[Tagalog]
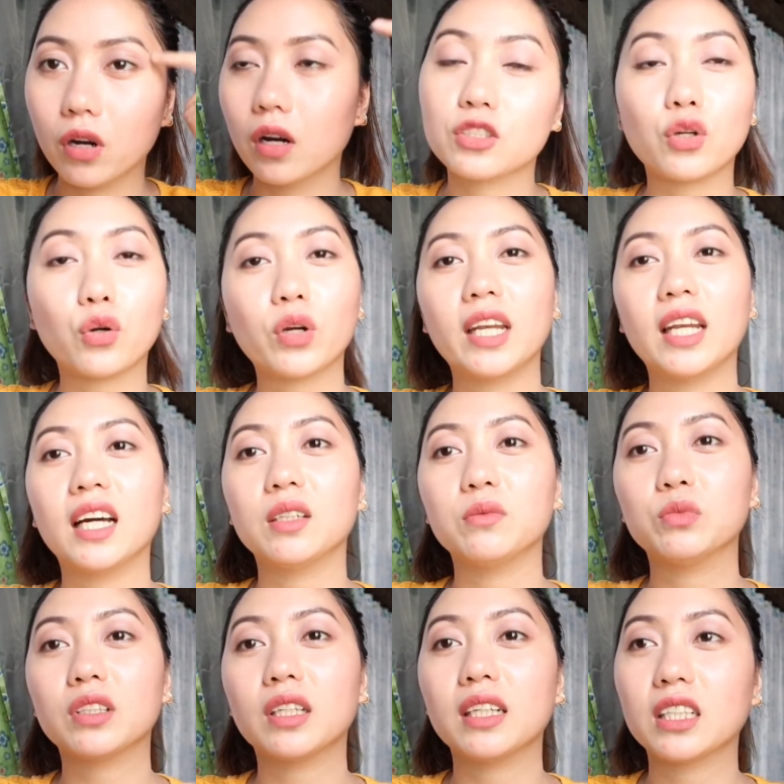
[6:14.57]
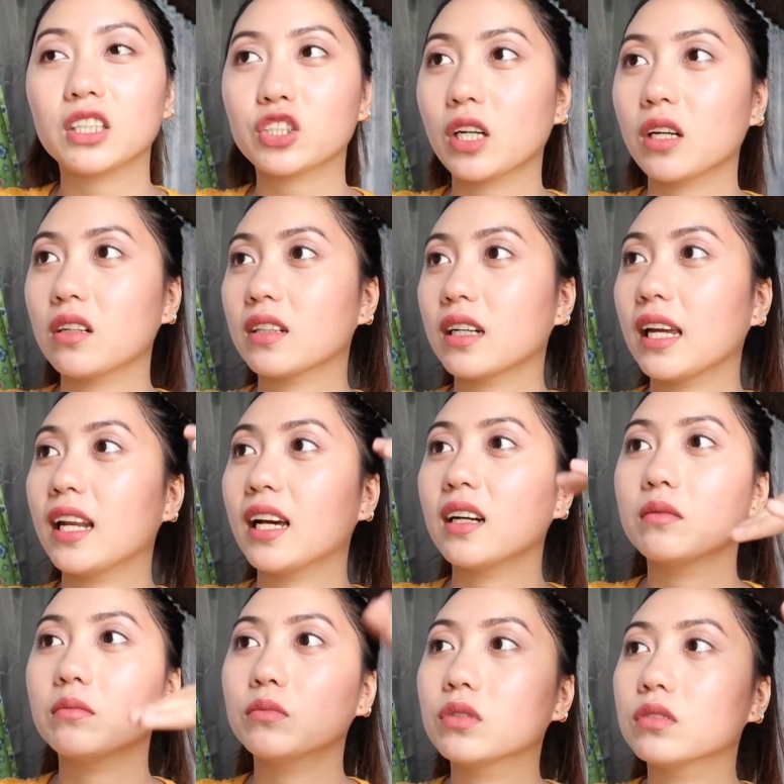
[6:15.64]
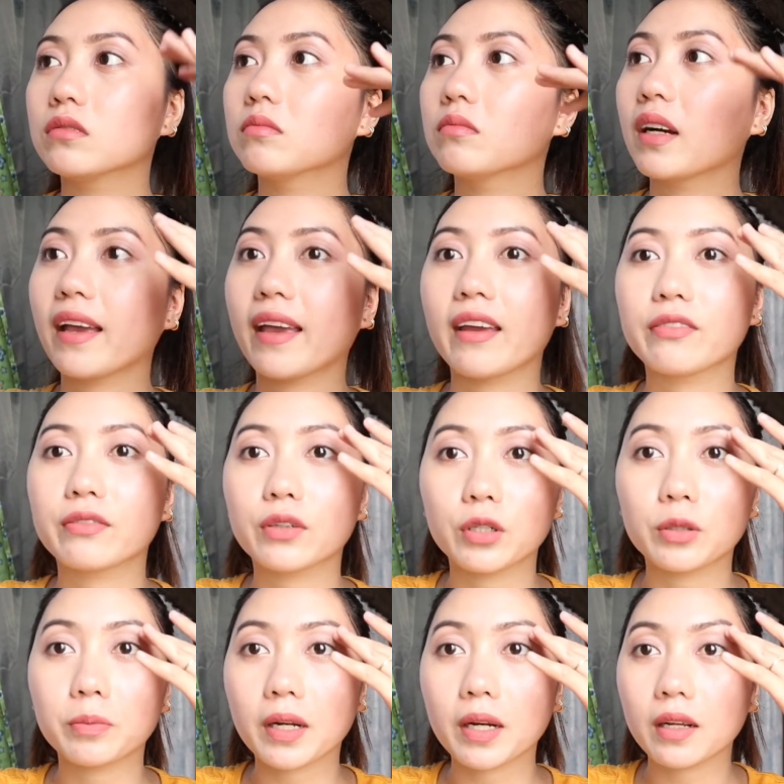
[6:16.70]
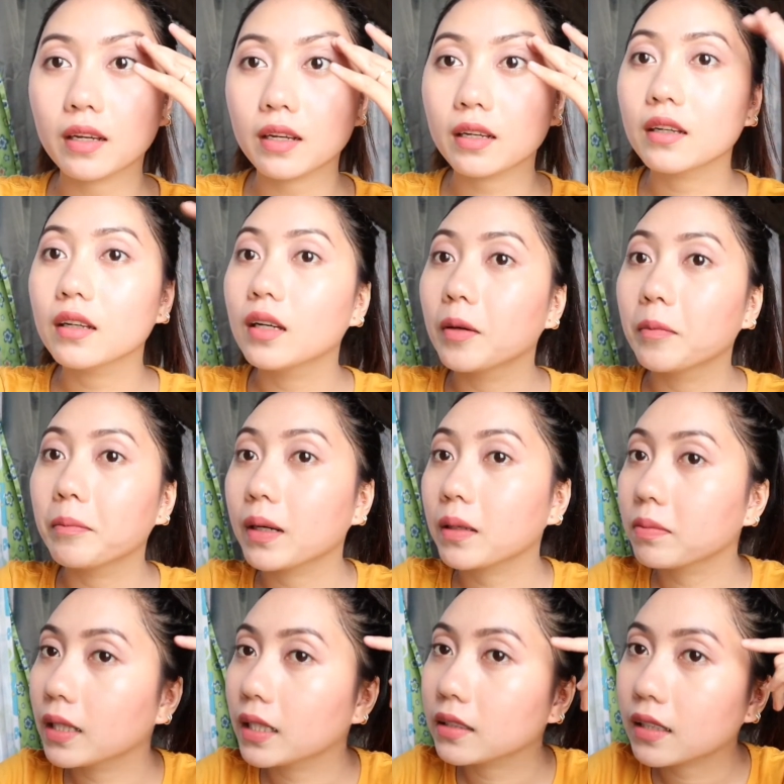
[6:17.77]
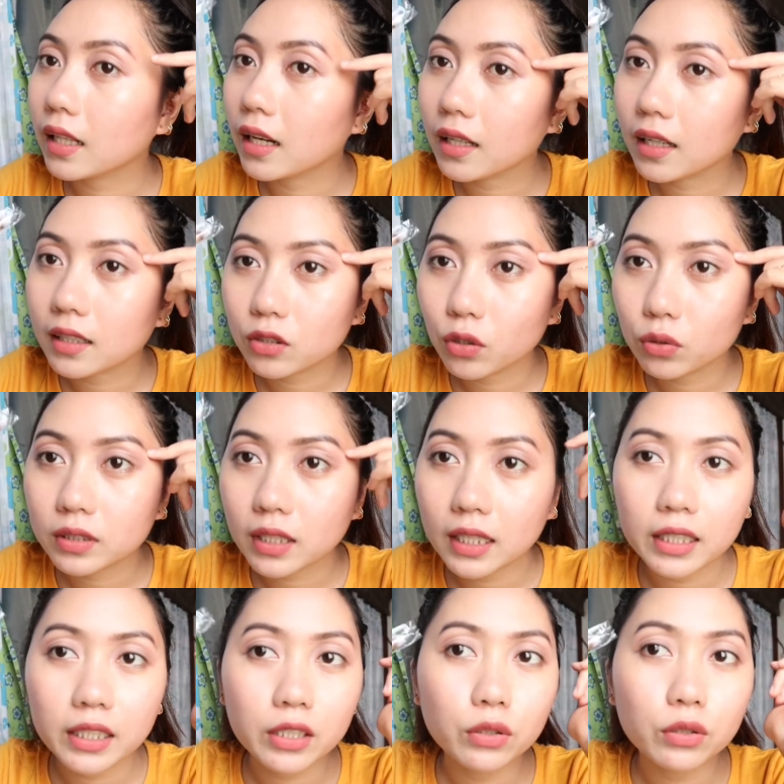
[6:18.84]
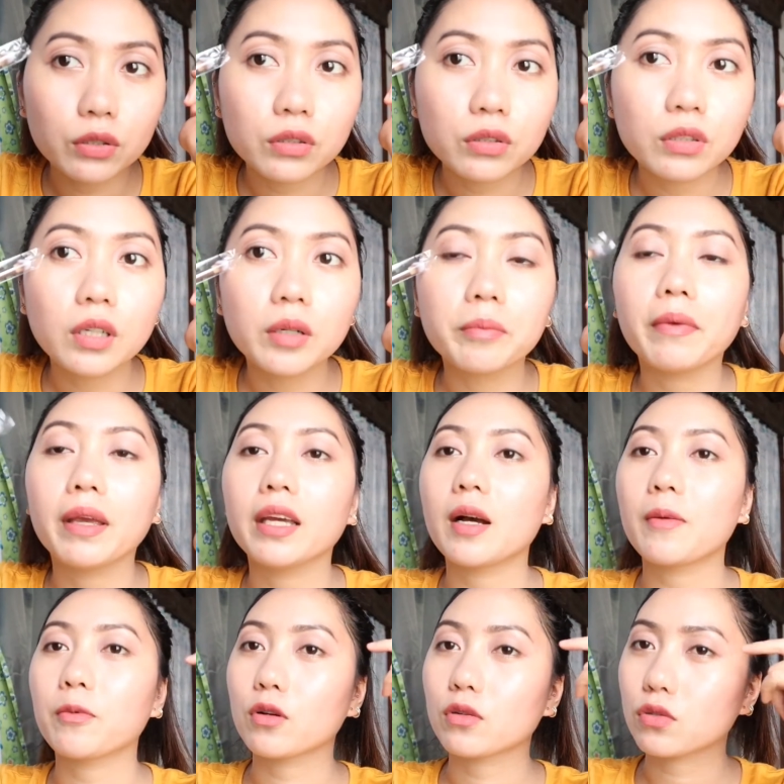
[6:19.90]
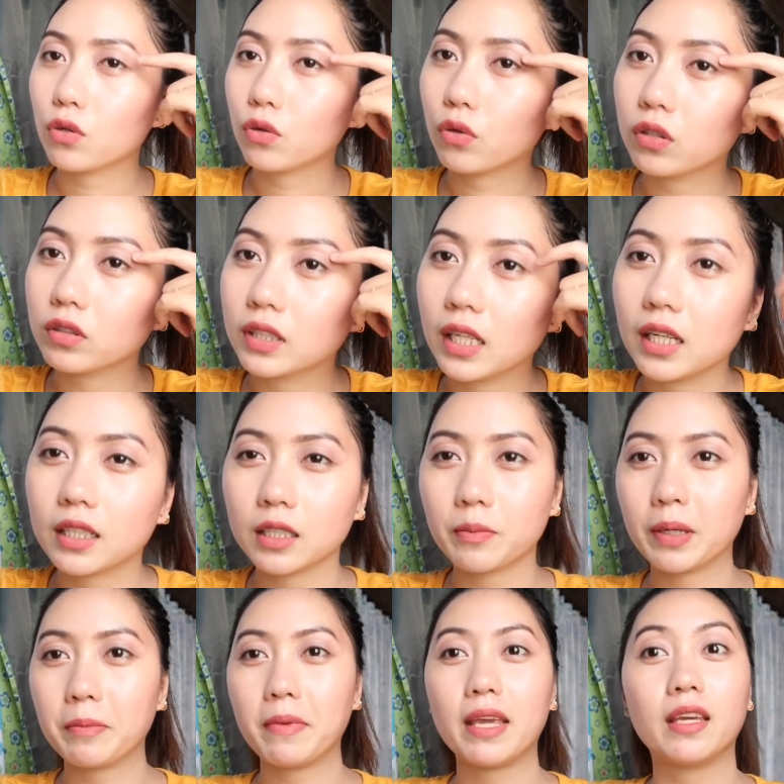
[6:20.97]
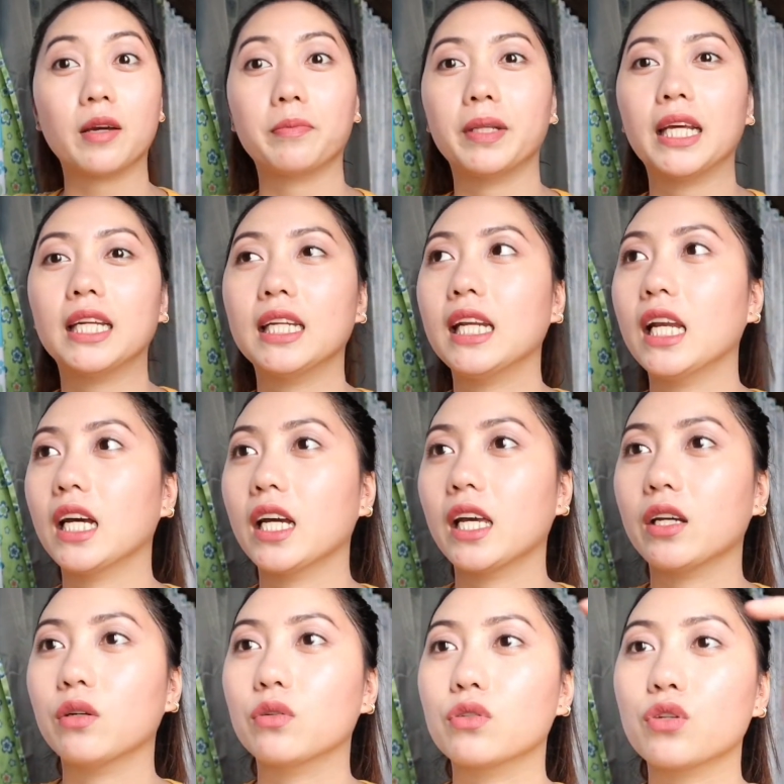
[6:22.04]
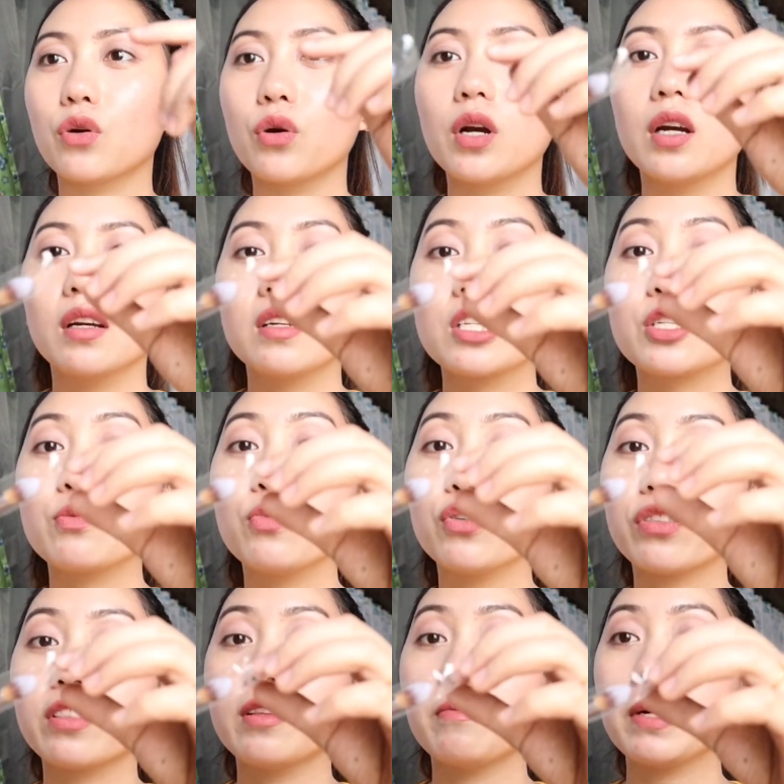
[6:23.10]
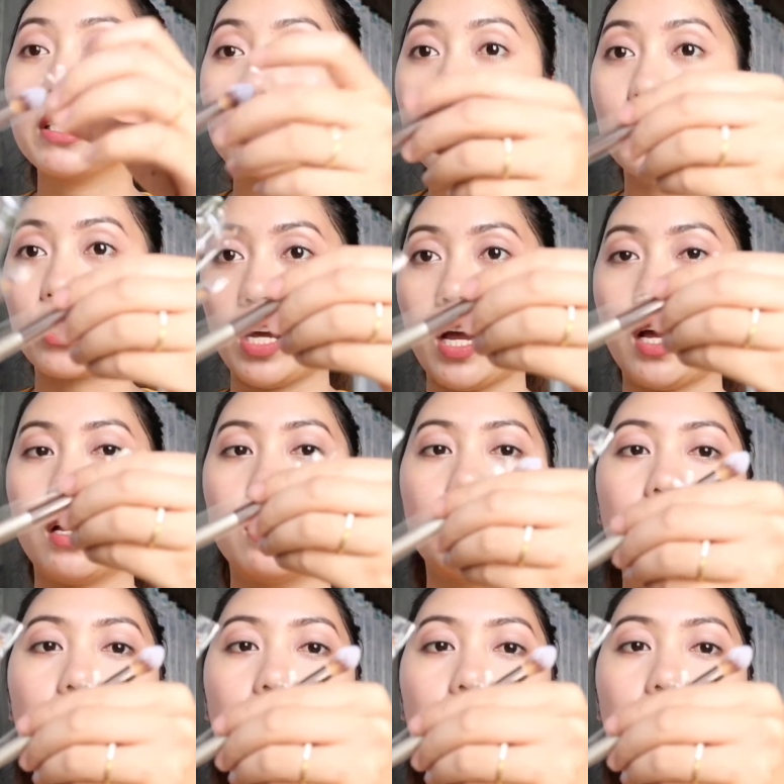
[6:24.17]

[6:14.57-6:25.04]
So, kailangan mo talaga siyang, kailangan mong mag-effort para mag-blend talaga totally yung makeup ko. So, konti lang ng makeup na nilagay ko. So, smooth naman siya.